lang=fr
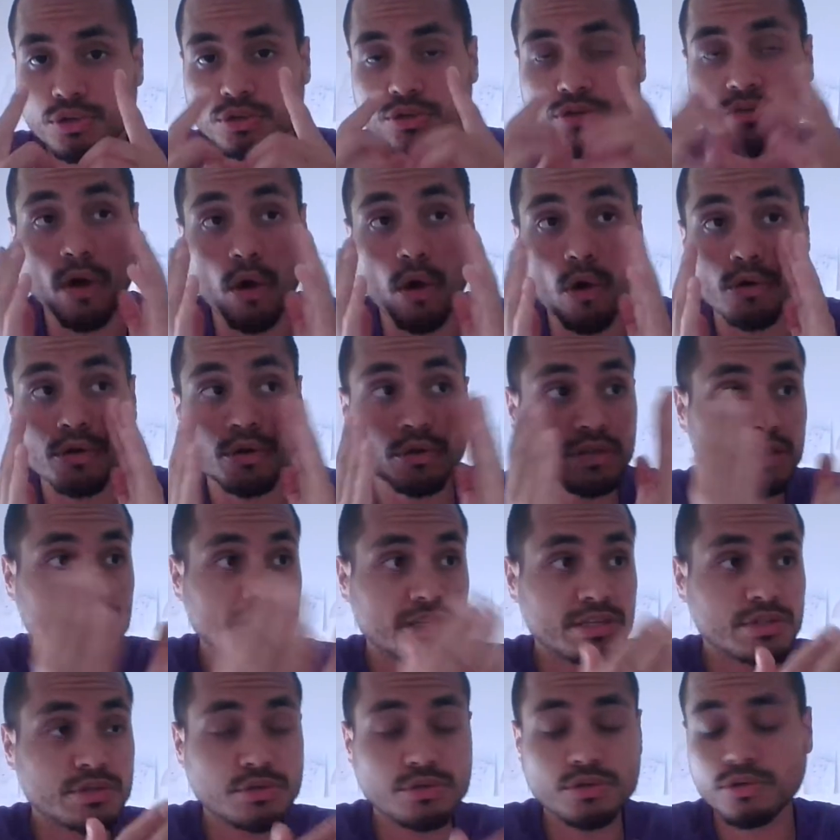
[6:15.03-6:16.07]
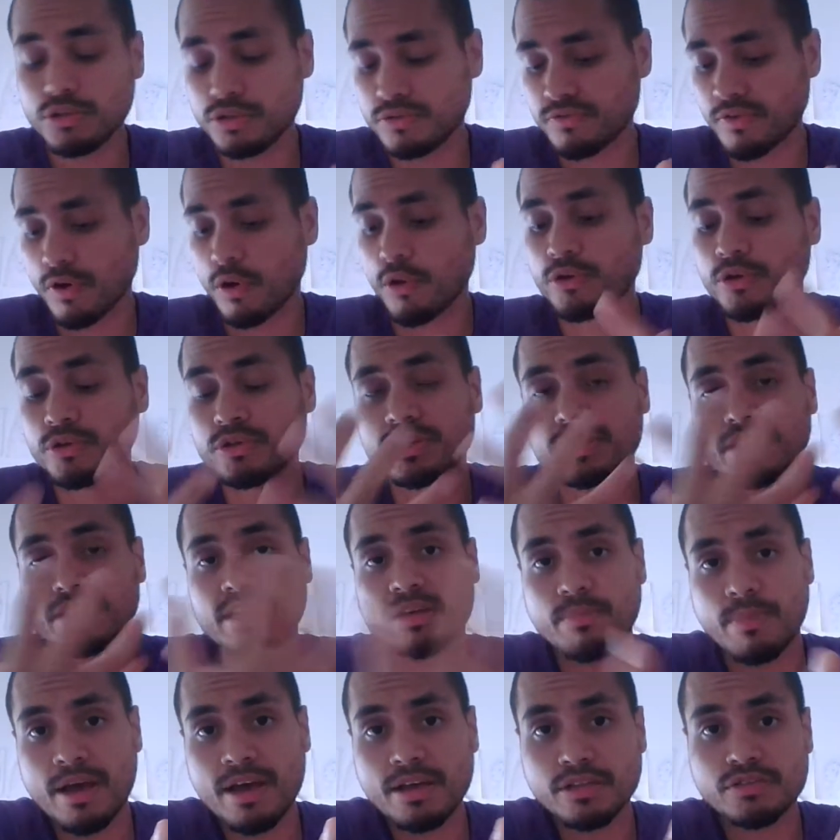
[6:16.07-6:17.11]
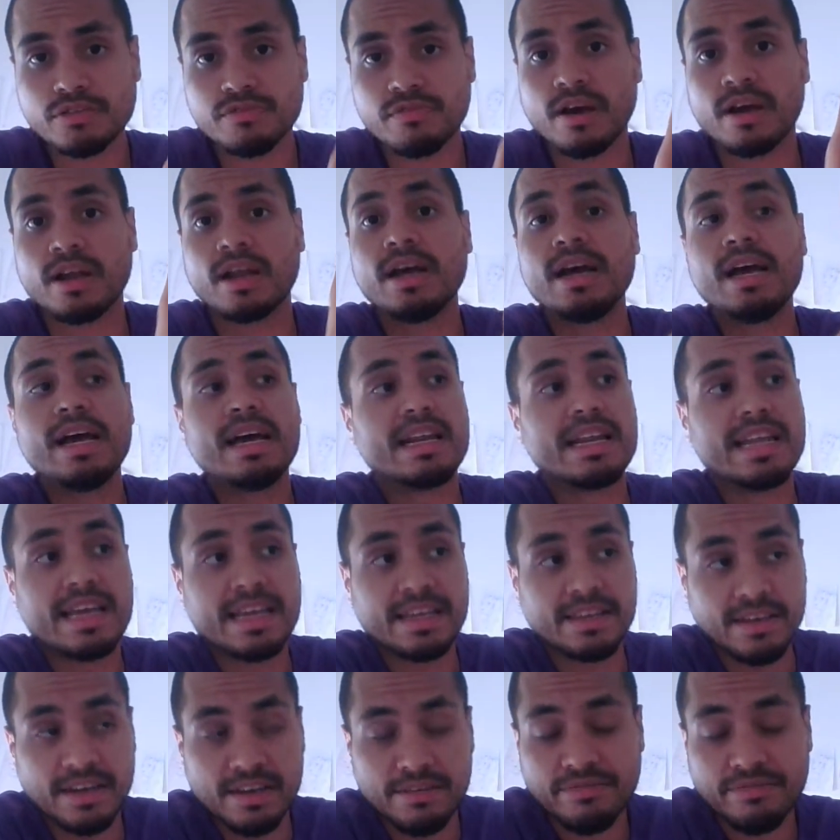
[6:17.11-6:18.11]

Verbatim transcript: tu vas orienter tes yeux, tu vas orienter tes mains, tu vas les,